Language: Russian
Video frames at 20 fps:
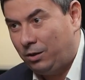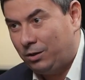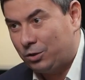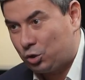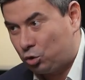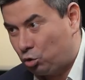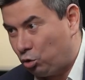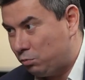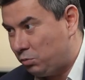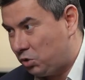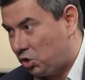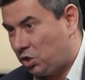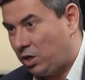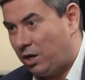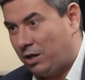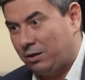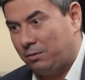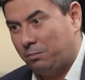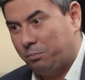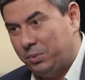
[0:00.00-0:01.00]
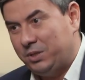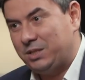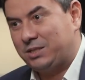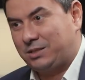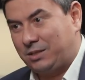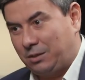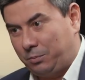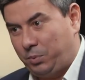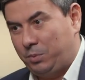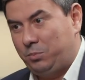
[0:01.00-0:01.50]
Что мешало
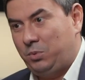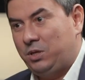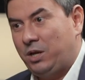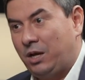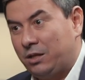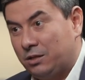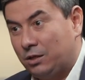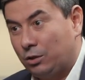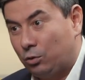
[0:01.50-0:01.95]
быстро поменять